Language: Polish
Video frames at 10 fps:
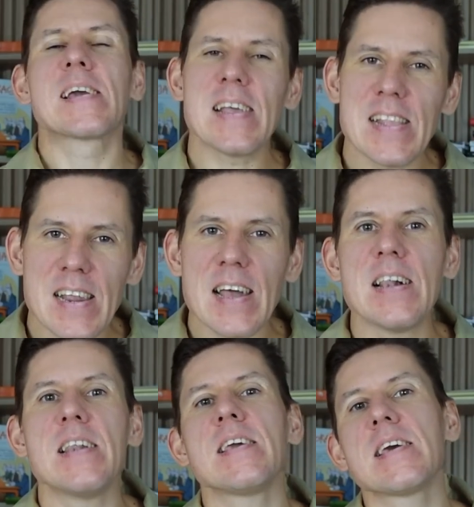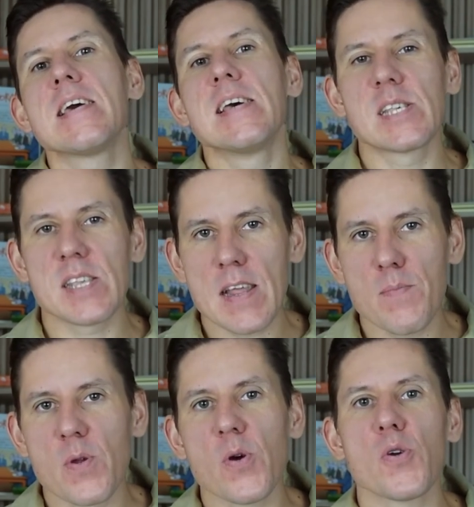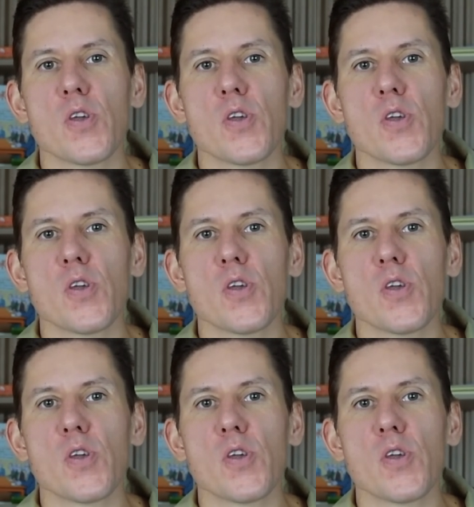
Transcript: Generalnie srebro